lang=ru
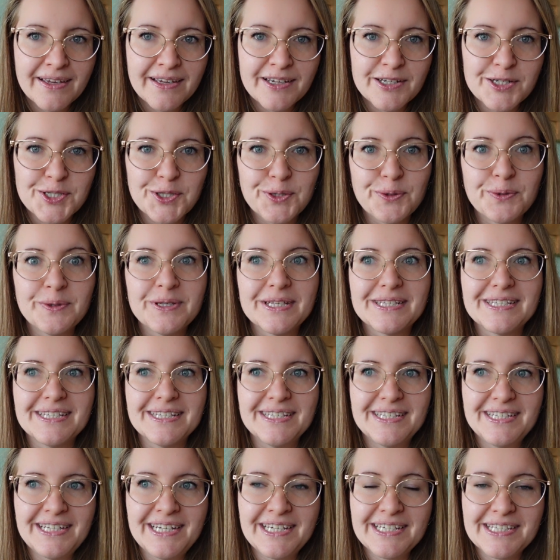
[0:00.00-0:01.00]
что у нас
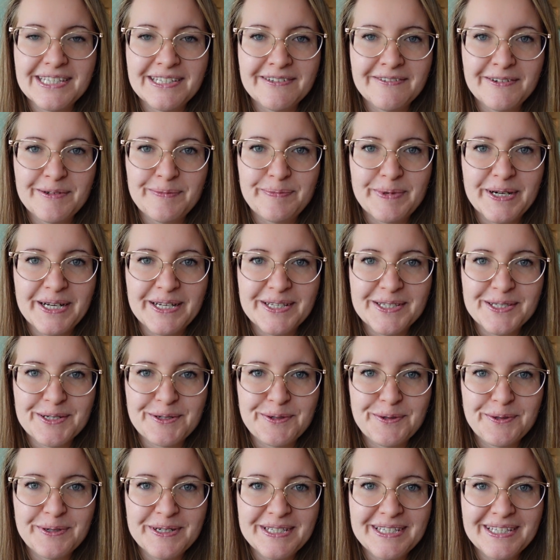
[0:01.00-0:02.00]
интересного
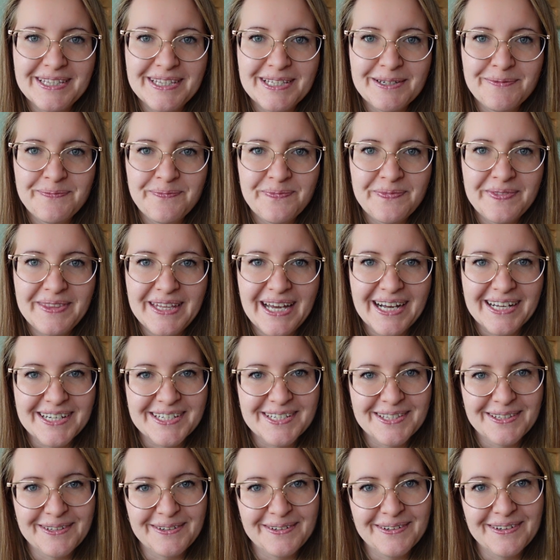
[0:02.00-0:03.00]
происходит. Так
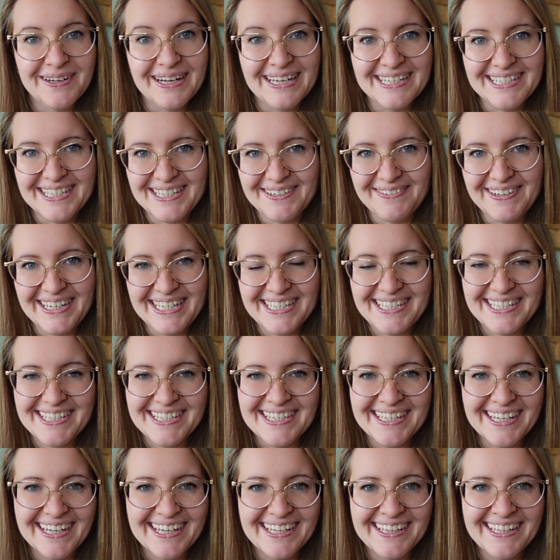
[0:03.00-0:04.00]
что оставайтесь
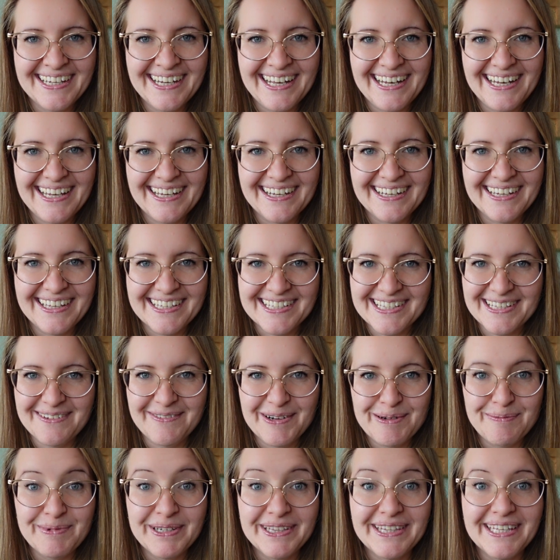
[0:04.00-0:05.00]
на канале, если
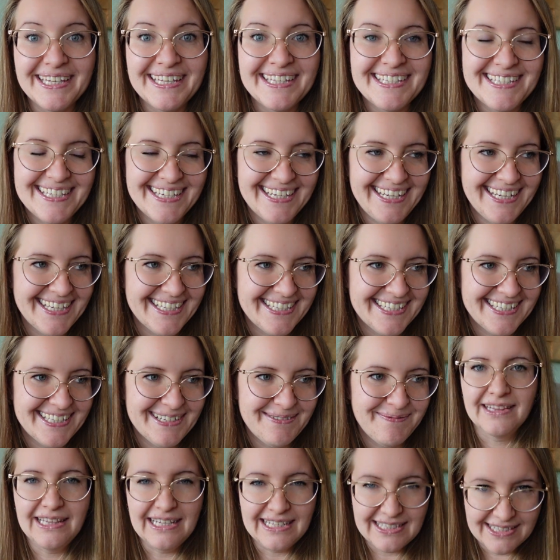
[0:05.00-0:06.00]
вам это интересно.
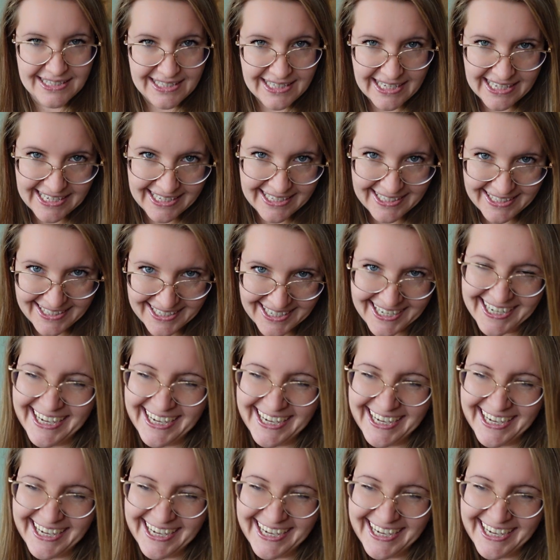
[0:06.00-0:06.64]
Для стареньких.